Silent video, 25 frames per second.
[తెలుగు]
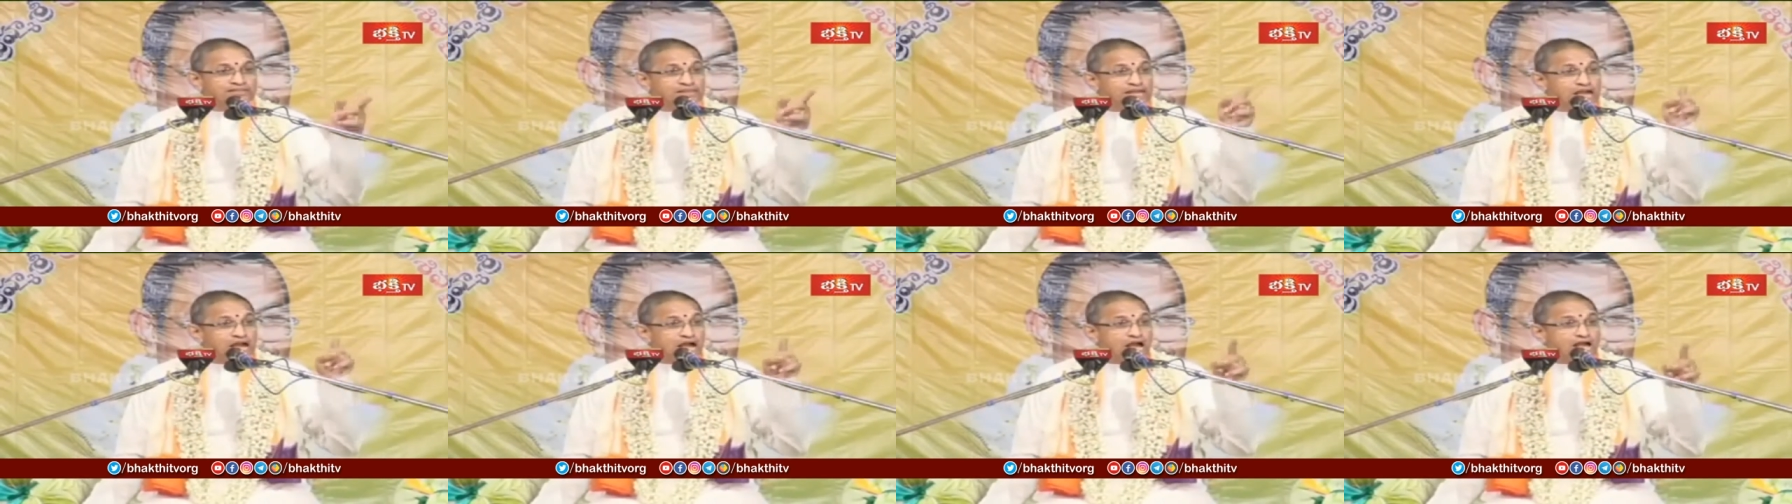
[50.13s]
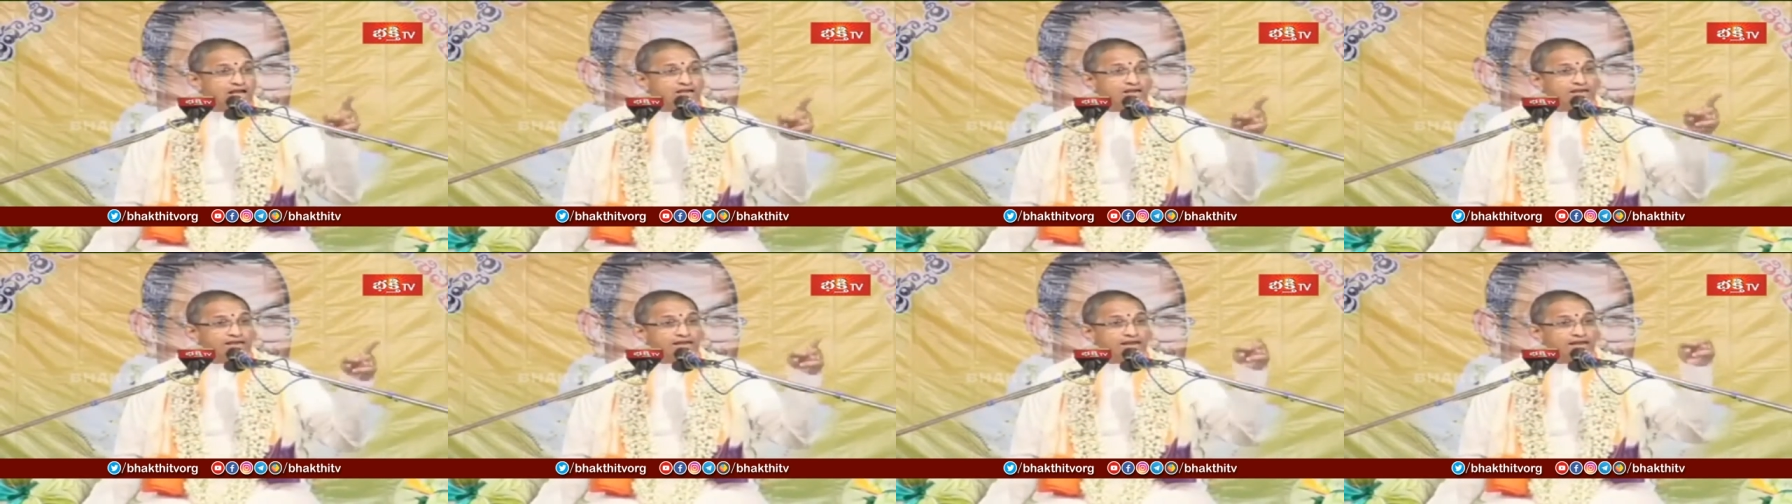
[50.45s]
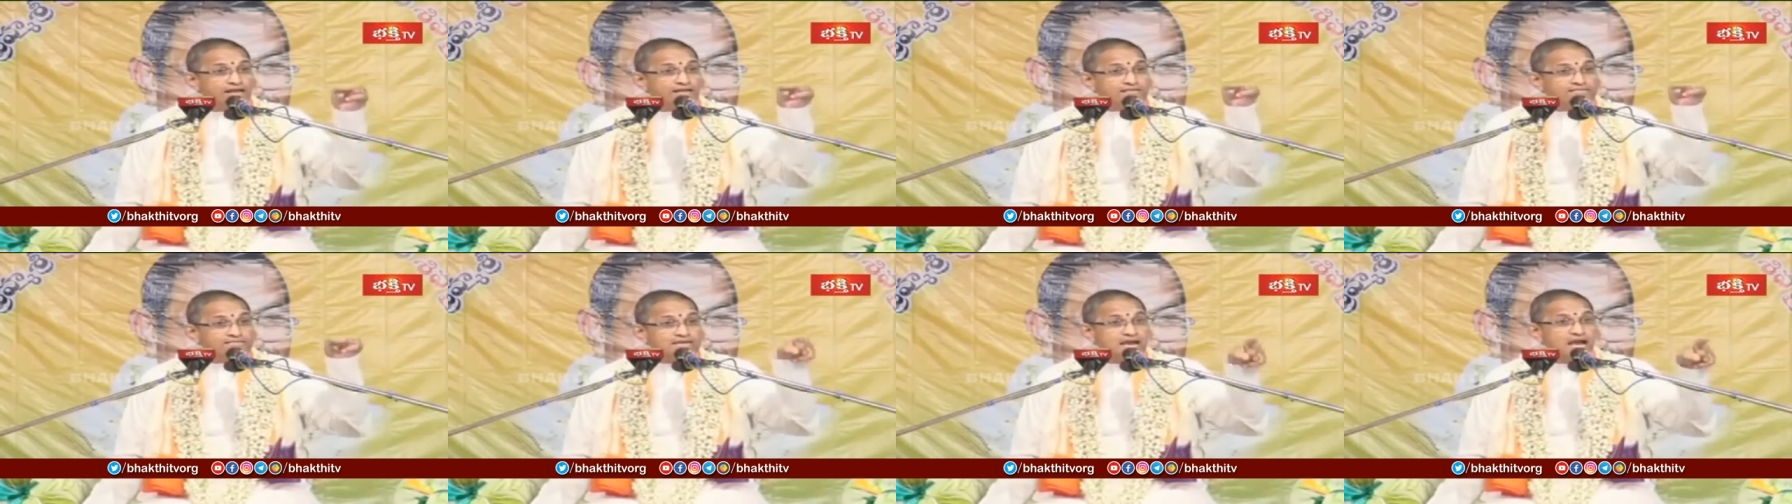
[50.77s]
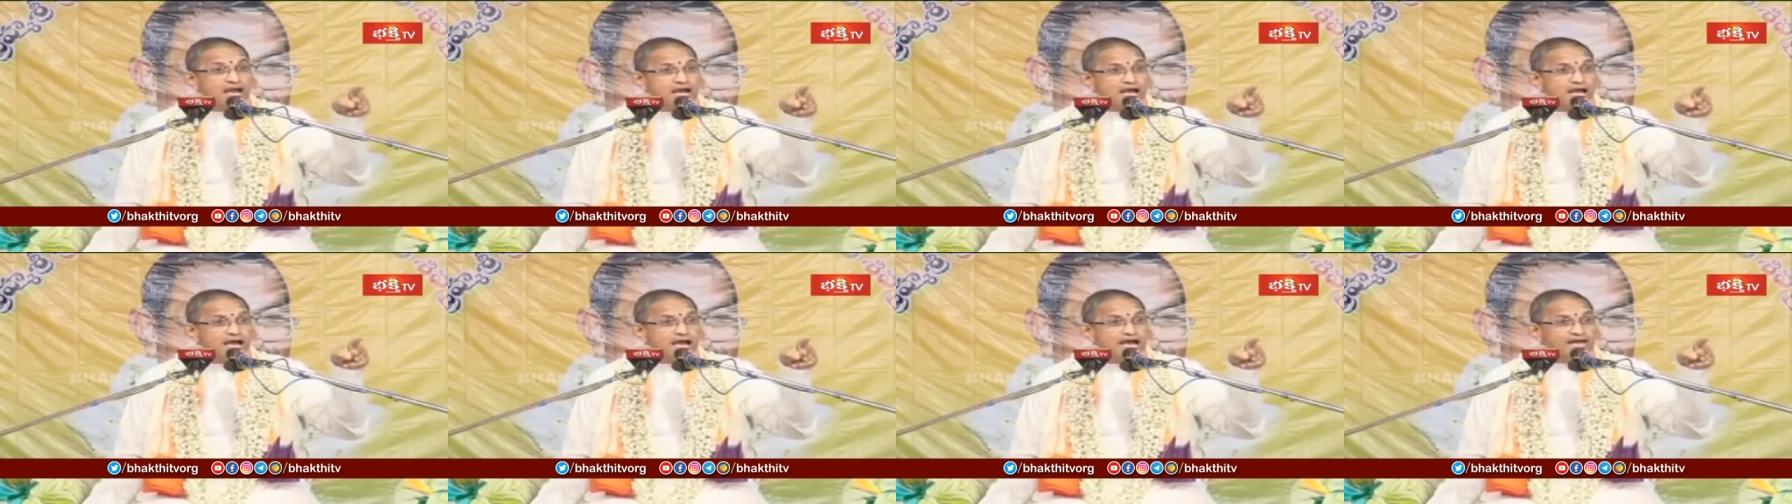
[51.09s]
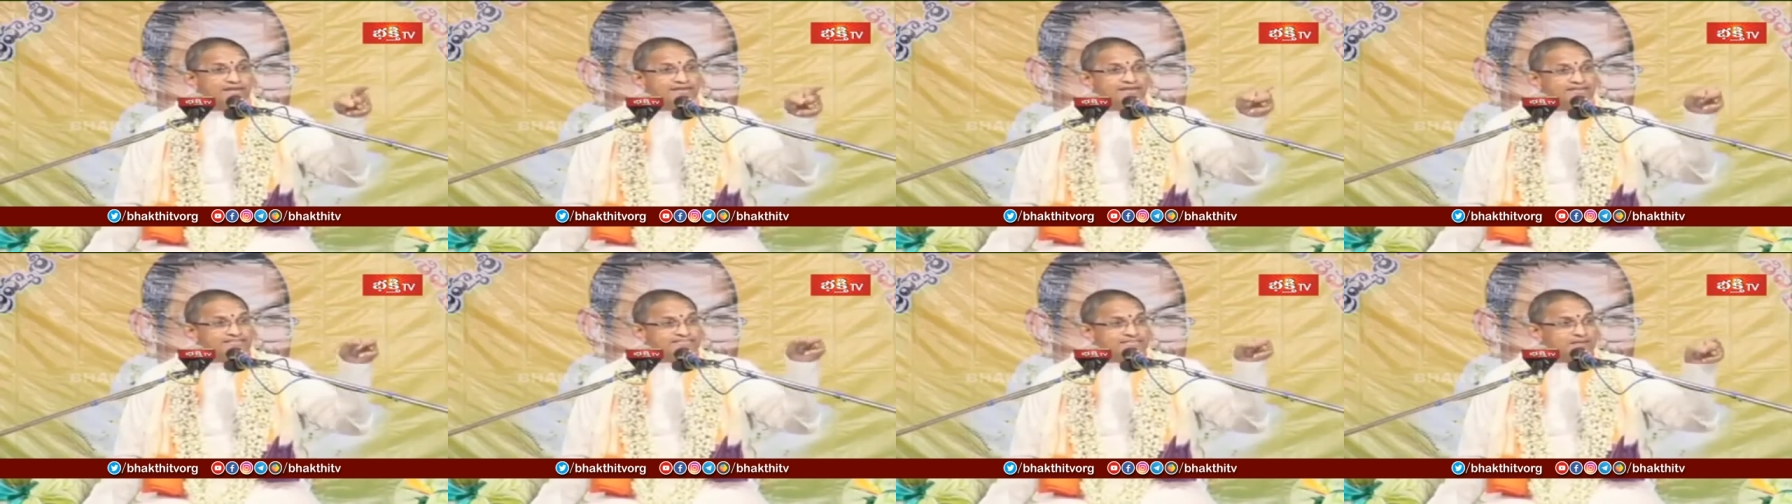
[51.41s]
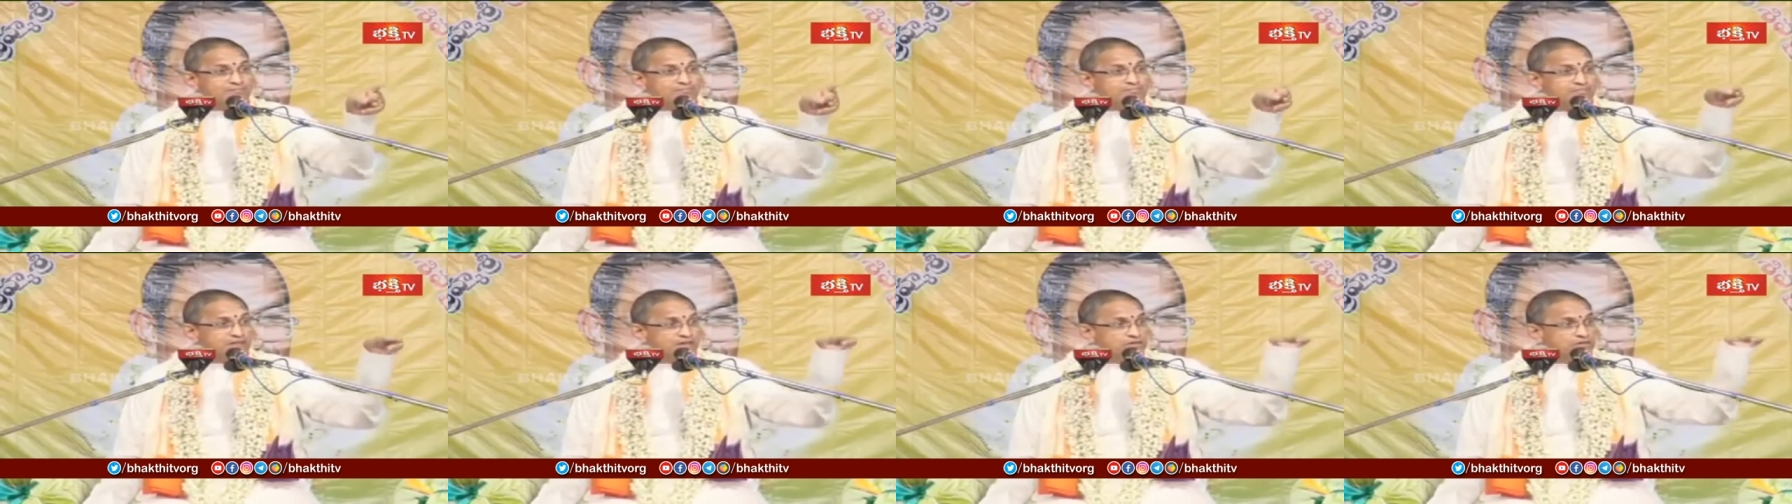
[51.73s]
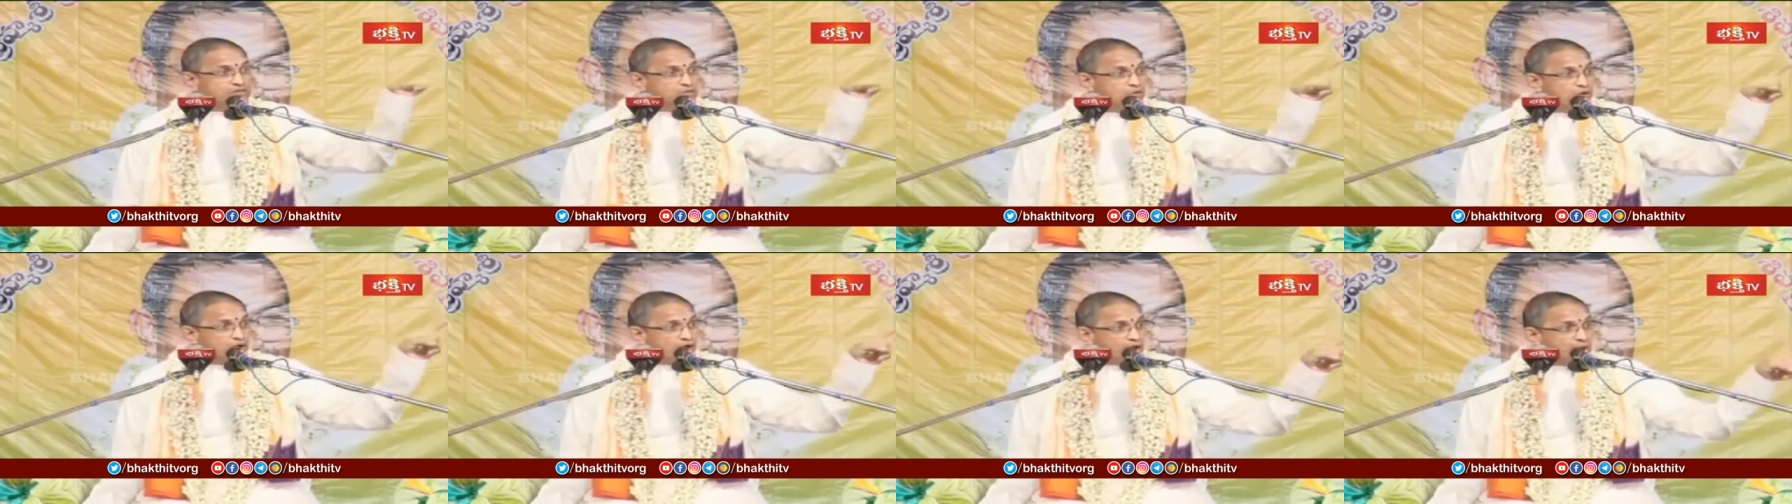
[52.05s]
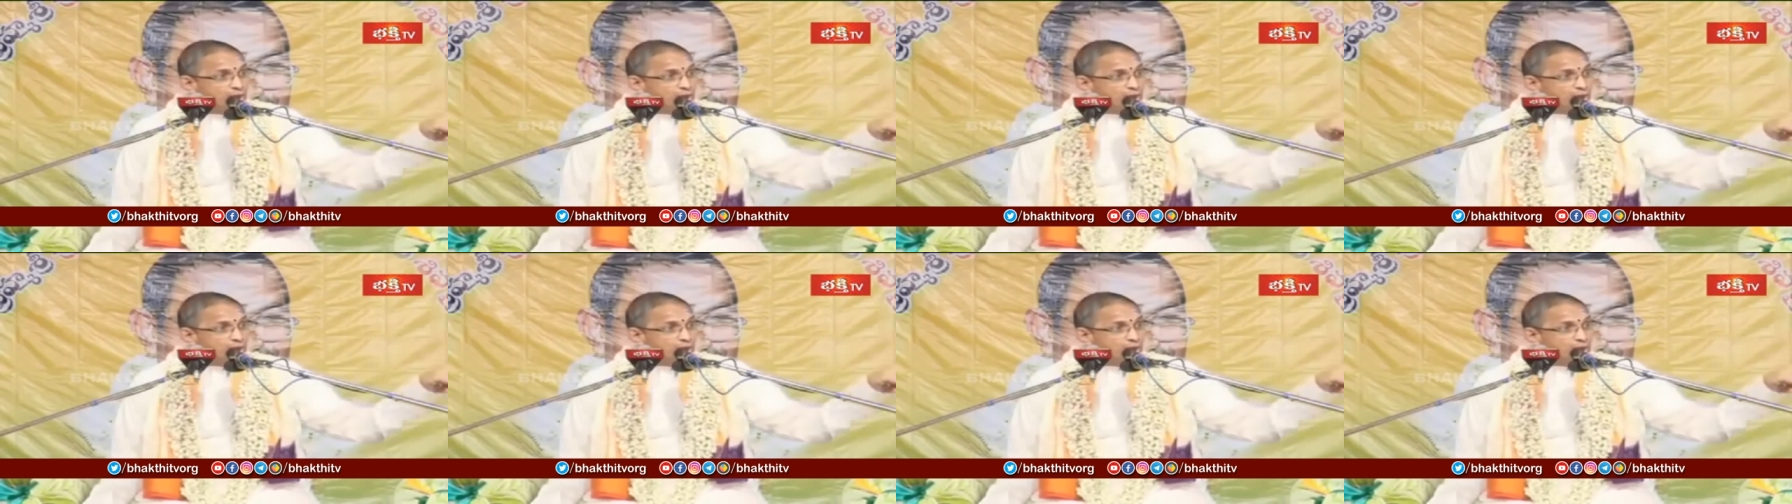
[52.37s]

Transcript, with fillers: త్యాగరాజ అన్న శబ్దంతో